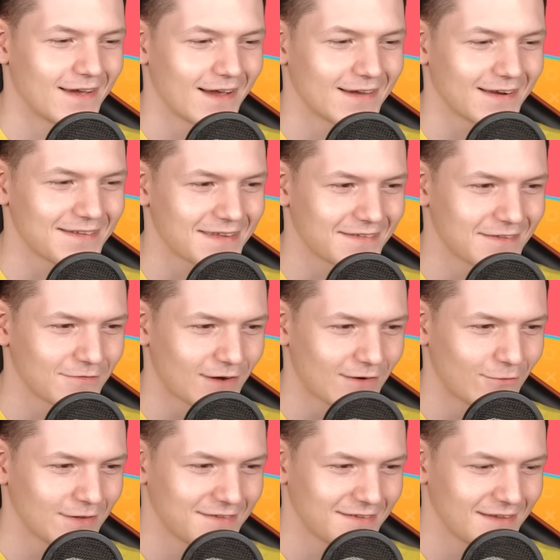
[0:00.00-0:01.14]
как раз
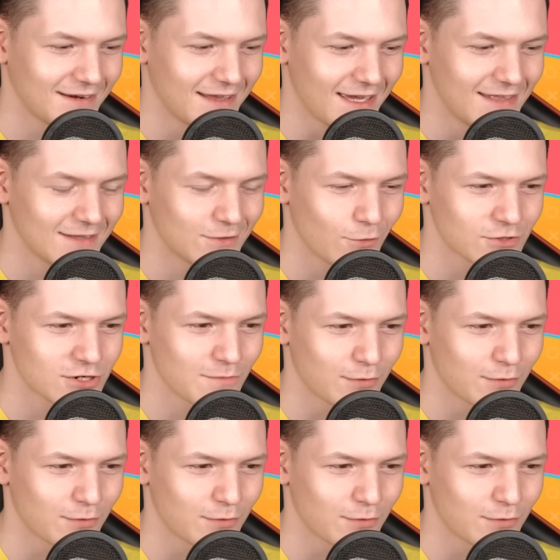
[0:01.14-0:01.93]
цифровой цирк, и они тоже